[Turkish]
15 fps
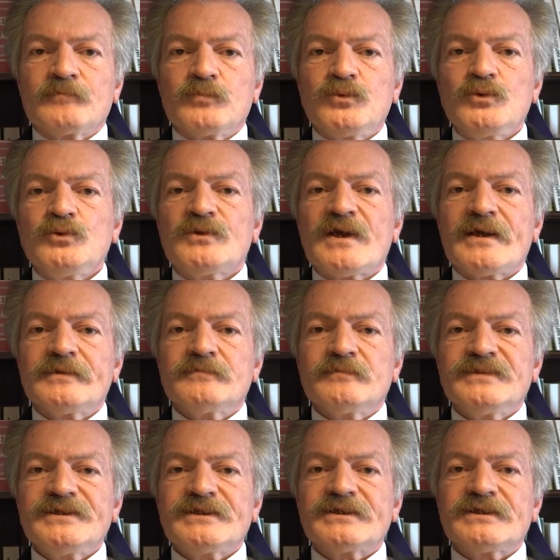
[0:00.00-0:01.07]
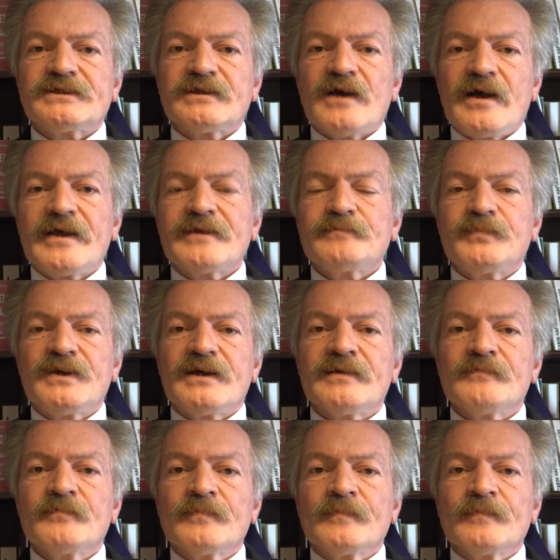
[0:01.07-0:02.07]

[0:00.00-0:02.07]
buğday, mısır, arpa,